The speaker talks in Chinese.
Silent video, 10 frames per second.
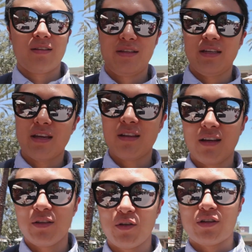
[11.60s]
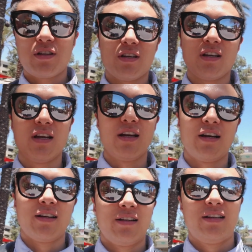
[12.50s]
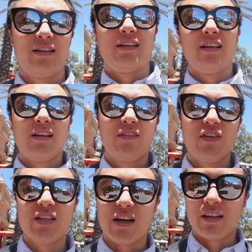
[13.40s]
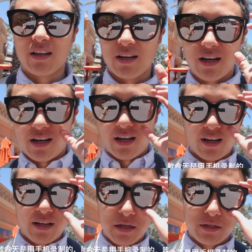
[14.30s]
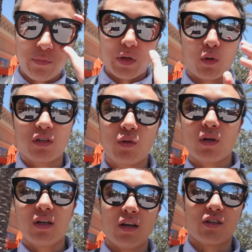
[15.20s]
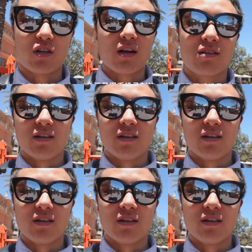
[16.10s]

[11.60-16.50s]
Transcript: 今天呢，就是分享一个美国生活的小常识，